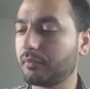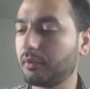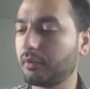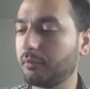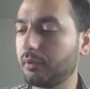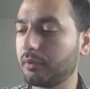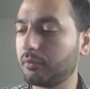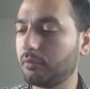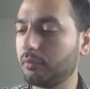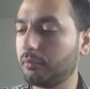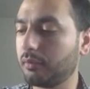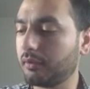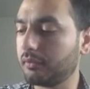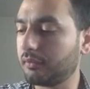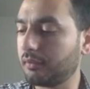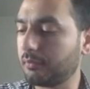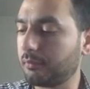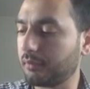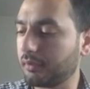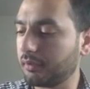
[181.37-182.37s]
بكتبها
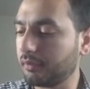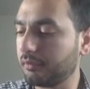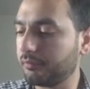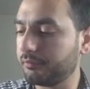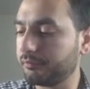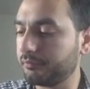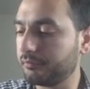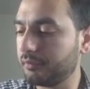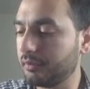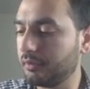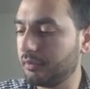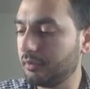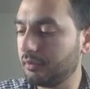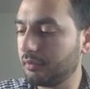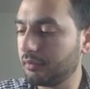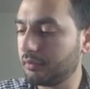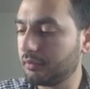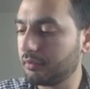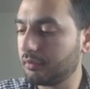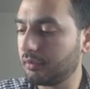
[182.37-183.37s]
زي ما هي
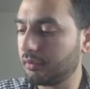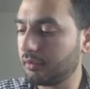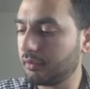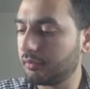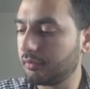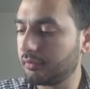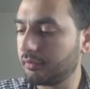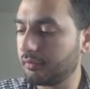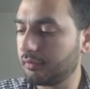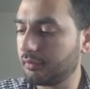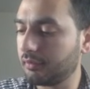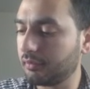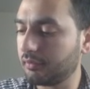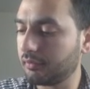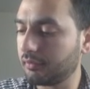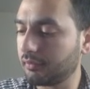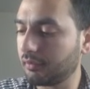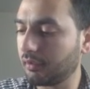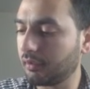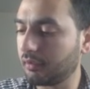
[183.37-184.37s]
2 س
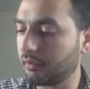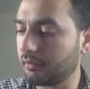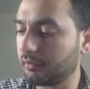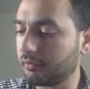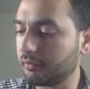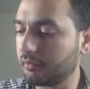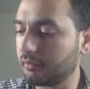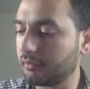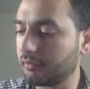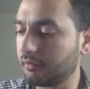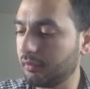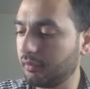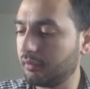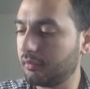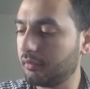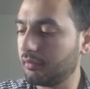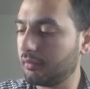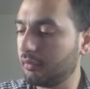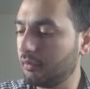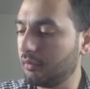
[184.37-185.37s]
زائد ستة
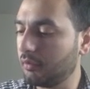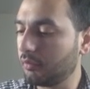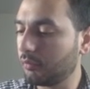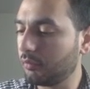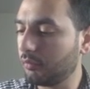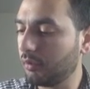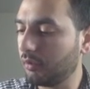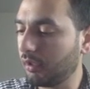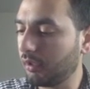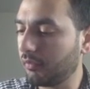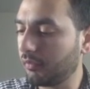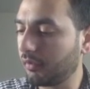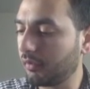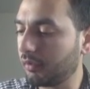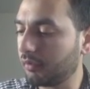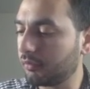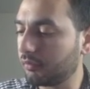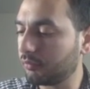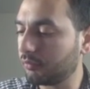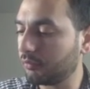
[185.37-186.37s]
كل هذا
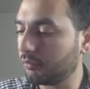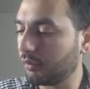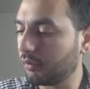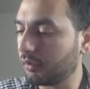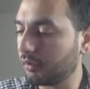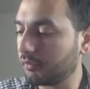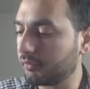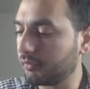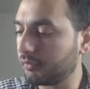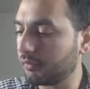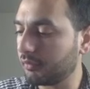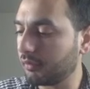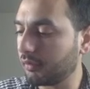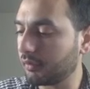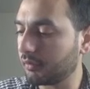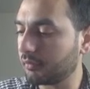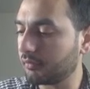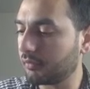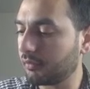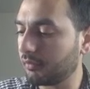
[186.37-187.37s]
على شو على س
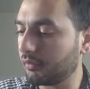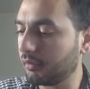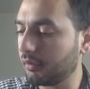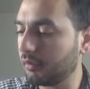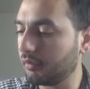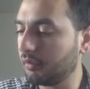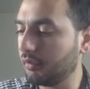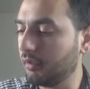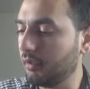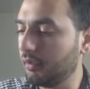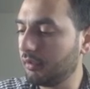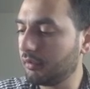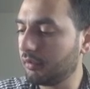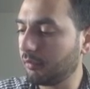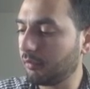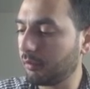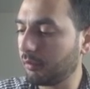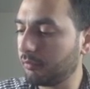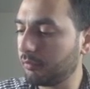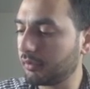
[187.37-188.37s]
ناقص 2
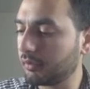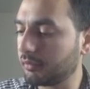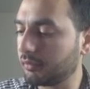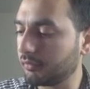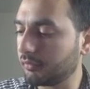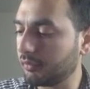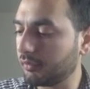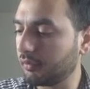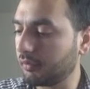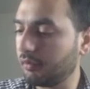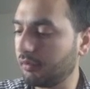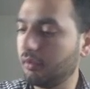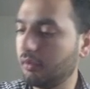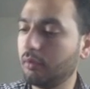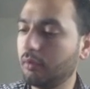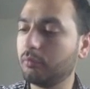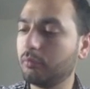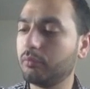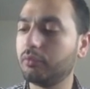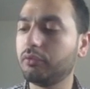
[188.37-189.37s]
طبعا بنختصر
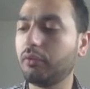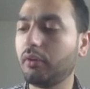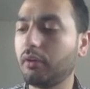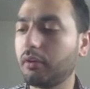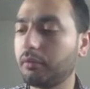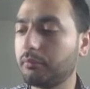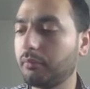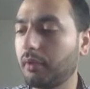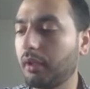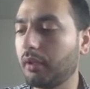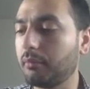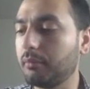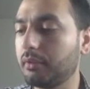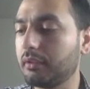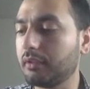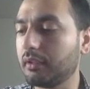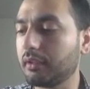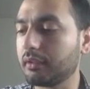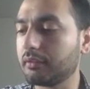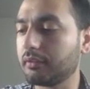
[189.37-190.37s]
مجرد ما
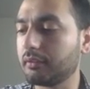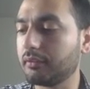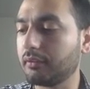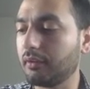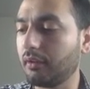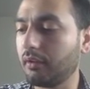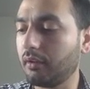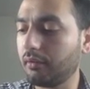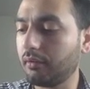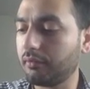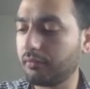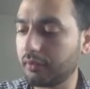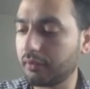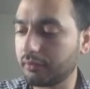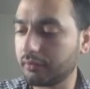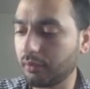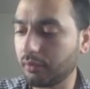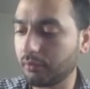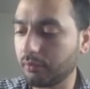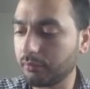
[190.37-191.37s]
عملت الاختصار
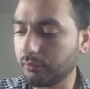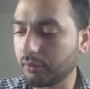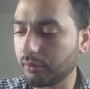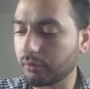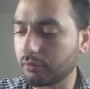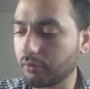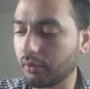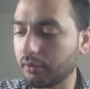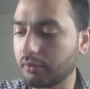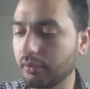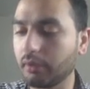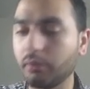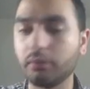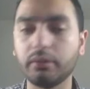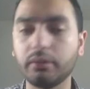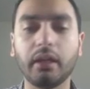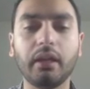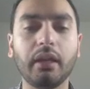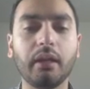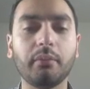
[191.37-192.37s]
فانت هون برضو حتاخد
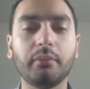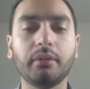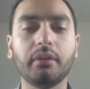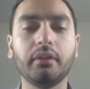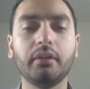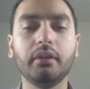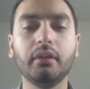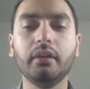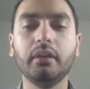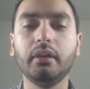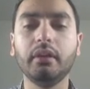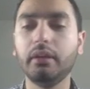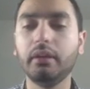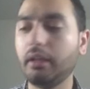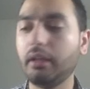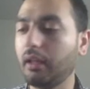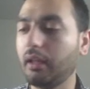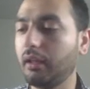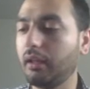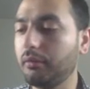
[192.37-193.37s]
علامة
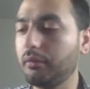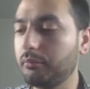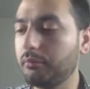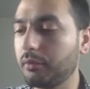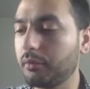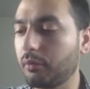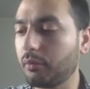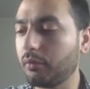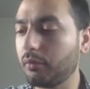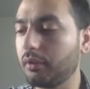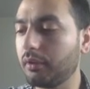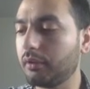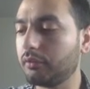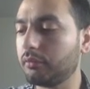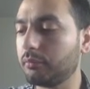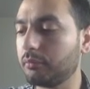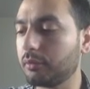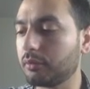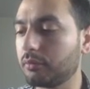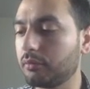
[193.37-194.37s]
الآن بنروح ايش
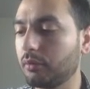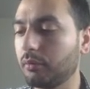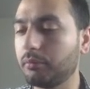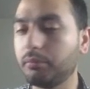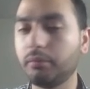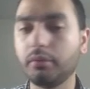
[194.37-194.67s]
بنكتب